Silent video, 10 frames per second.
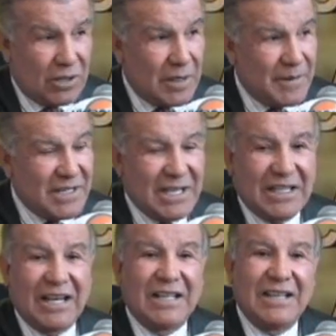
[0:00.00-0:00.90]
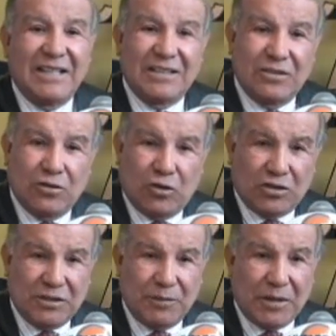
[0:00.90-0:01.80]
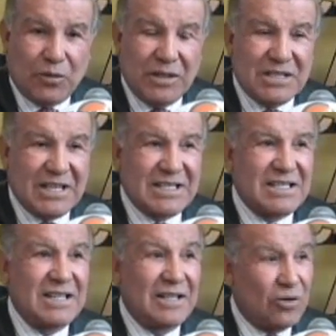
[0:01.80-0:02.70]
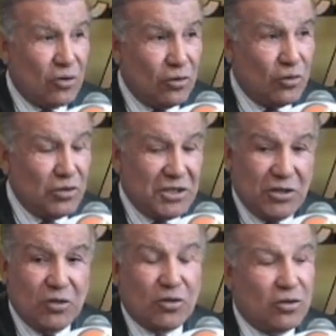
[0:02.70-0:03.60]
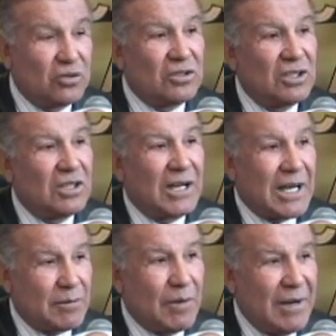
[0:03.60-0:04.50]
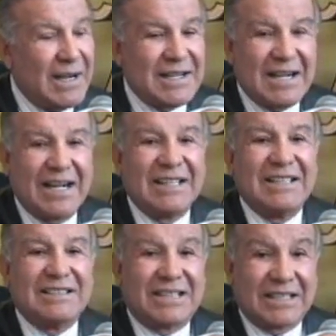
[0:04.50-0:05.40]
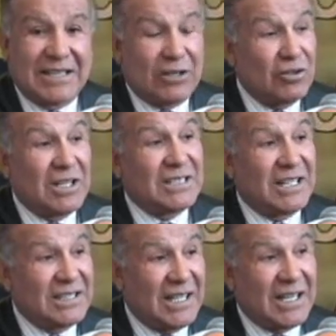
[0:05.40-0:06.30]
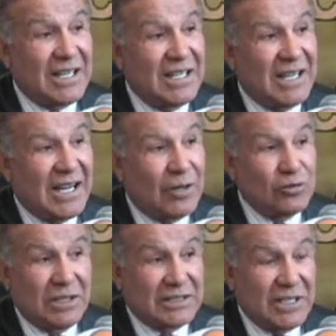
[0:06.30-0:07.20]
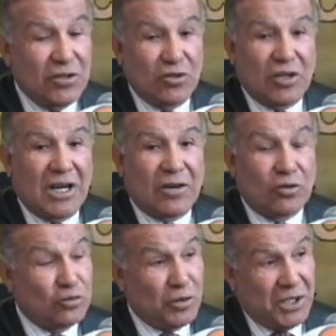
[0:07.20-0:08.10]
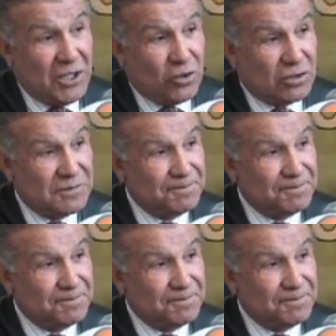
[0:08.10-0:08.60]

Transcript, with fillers: de la mañana, dos sinvergüenzas con cuchillo, con arma blanca, trataron de asaltar a una señora con su hijito,